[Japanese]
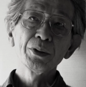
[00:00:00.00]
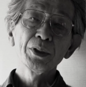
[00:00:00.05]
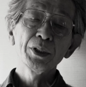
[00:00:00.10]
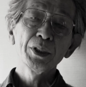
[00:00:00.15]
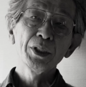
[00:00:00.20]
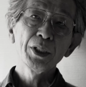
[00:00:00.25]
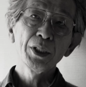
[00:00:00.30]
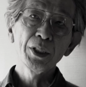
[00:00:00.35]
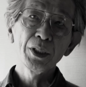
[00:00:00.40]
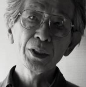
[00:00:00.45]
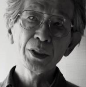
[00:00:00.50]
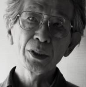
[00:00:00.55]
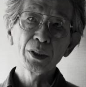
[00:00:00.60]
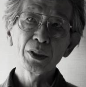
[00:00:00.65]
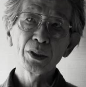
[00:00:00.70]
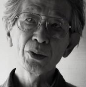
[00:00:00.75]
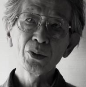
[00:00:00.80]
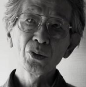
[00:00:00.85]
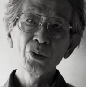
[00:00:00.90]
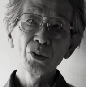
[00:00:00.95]
れで
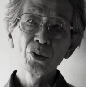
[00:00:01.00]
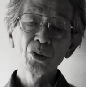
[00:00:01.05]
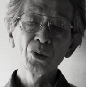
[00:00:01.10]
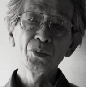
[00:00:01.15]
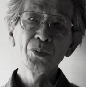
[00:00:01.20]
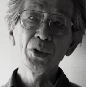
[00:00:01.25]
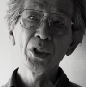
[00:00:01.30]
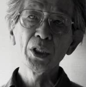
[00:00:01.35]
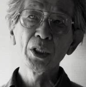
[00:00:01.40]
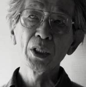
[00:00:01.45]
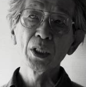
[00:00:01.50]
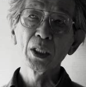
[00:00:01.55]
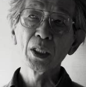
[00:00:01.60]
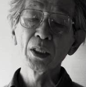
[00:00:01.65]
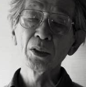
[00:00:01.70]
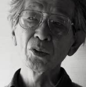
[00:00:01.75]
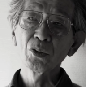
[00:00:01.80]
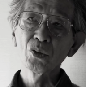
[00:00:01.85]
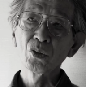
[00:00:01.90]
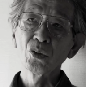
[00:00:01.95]
どんどんみんなあ
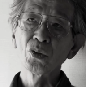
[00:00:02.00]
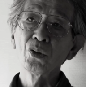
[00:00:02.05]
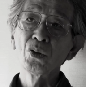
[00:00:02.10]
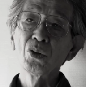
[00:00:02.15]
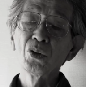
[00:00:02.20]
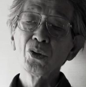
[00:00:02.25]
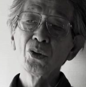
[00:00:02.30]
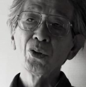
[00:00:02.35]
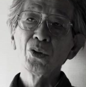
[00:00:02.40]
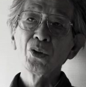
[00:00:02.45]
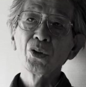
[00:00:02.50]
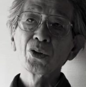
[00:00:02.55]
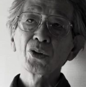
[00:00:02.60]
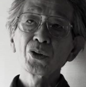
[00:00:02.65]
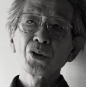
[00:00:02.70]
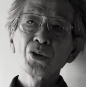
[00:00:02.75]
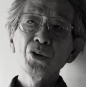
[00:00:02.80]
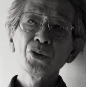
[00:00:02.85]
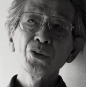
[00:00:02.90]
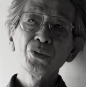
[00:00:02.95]
の
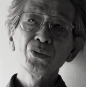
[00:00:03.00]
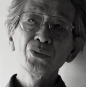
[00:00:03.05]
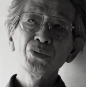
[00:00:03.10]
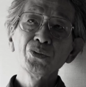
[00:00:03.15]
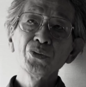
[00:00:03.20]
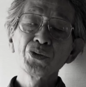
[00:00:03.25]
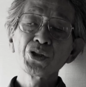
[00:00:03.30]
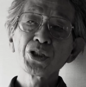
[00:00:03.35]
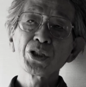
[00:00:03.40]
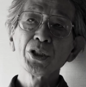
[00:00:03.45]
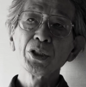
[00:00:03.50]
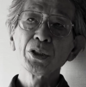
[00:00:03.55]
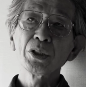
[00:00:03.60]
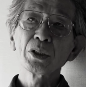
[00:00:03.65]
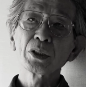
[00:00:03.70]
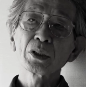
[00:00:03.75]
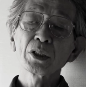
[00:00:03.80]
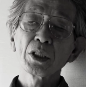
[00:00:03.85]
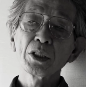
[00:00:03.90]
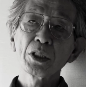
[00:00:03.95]
恐怖心
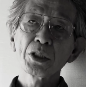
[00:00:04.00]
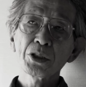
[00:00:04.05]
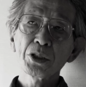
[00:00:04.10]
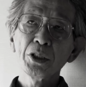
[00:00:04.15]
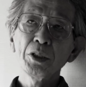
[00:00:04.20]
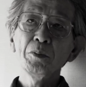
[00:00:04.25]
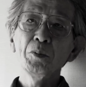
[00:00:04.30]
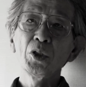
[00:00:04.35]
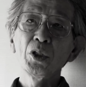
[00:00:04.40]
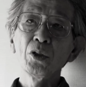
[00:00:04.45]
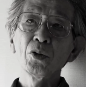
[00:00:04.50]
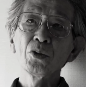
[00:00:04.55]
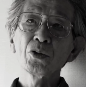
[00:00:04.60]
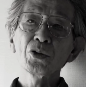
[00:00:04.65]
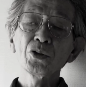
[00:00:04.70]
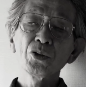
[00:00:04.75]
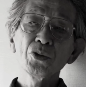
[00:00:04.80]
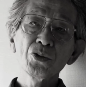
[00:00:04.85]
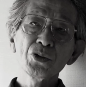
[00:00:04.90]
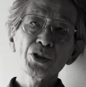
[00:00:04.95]
正しい意味での
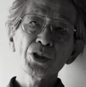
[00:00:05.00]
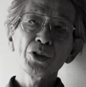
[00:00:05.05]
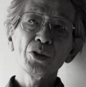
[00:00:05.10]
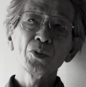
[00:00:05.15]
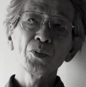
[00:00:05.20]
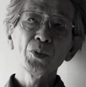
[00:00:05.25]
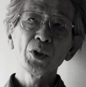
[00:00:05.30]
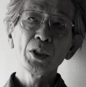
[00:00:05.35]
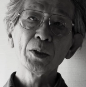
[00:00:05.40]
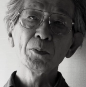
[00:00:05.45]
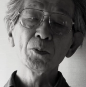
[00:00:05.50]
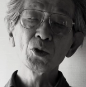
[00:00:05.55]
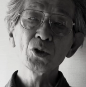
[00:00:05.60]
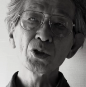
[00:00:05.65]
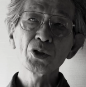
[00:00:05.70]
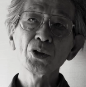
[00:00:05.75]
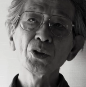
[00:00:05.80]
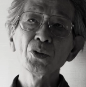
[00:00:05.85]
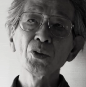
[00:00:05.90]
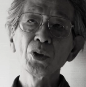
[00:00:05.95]
恐怖心をみんな持
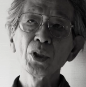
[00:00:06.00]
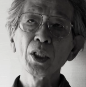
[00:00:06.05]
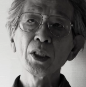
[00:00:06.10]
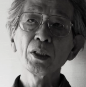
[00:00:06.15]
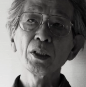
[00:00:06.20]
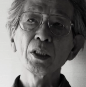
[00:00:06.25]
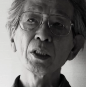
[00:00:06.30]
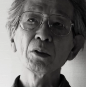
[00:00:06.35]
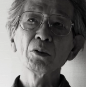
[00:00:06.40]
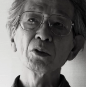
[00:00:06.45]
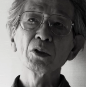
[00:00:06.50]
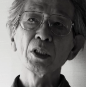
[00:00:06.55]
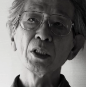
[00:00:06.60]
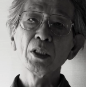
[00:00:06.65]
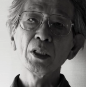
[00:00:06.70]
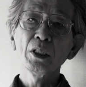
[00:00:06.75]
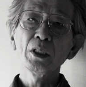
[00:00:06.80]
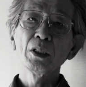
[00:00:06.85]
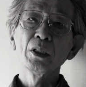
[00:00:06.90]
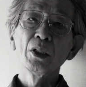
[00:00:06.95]
つようになったので
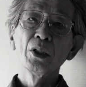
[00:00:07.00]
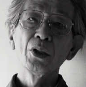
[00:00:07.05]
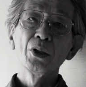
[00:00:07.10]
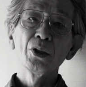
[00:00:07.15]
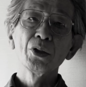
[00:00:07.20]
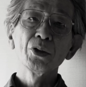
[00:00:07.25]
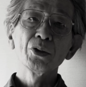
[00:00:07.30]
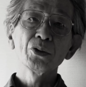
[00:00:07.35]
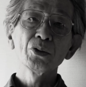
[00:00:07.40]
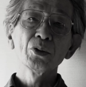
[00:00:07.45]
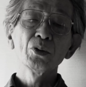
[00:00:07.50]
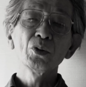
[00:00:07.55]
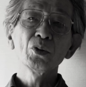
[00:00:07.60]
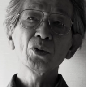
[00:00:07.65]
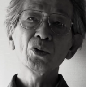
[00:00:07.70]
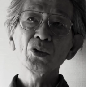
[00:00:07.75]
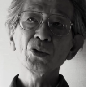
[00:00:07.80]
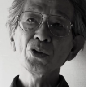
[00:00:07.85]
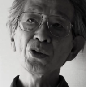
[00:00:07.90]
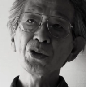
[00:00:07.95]
ねその
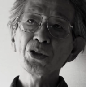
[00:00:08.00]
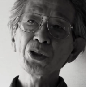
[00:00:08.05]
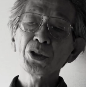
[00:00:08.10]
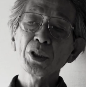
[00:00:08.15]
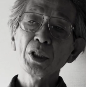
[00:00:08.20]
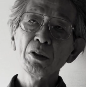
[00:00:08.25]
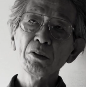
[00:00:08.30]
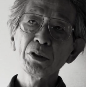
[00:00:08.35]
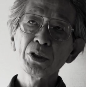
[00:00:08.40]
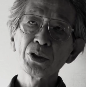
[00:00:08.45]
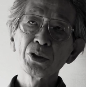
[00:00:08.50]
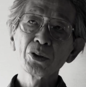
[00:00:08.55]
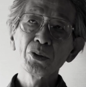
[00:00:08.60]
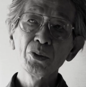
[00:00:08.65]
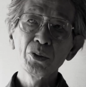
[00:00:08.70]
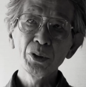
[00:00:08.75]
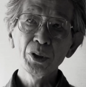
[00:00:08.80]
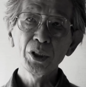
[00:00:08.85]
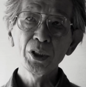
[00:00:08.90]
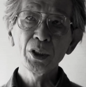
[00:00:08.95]
こと自体は非常
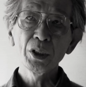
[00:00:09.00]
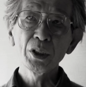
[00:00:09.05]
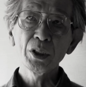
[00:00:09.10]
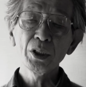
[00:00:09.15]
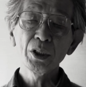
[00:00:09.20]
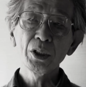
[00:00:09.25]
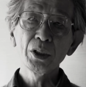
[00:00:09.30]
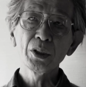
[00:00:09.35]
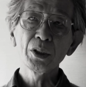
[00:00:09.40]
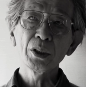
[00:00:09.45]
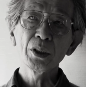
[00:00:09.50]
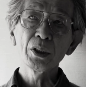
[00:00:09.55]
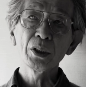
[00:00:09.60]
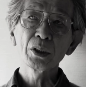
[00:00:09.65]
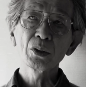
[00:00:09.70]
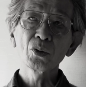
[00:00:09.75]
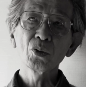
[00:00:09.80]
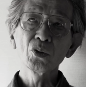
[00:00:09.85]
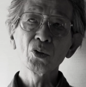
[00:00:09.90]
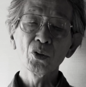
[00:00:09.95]
にいい
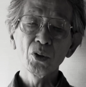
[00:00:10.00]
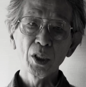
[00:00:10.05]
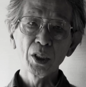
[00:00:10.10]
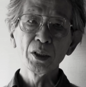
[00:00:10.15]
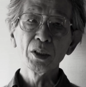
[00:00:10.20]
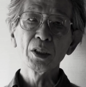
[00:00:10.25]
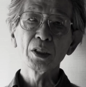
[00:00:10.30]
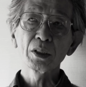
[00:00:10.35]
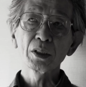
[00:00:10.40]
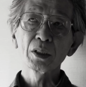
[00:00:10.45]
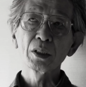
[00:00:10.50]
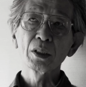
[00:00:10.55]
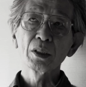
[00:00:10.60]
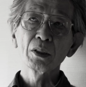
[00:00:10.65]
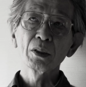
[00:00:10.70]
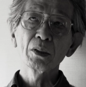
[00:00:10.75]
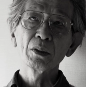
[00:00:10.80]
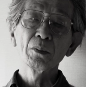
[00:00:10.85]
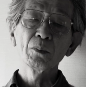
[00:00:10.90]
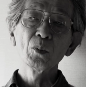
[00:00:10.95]
ことなんです。
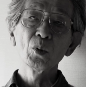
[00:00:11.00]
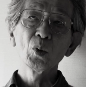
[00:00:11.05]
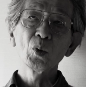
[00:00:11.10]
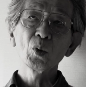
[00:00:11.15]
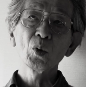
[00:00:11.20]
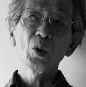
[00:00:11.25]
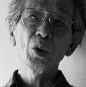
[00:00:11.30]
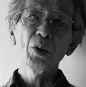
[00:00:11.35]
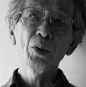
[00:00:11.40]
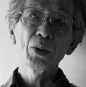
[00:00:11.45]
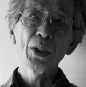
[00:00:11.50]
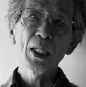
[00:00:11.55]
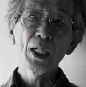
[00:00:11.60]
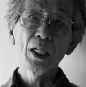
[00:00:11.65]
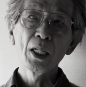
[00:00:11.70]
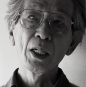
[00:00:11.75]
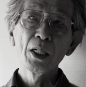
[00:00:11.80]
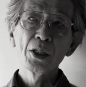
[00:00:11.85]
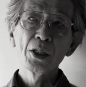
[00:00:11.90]
もうこれは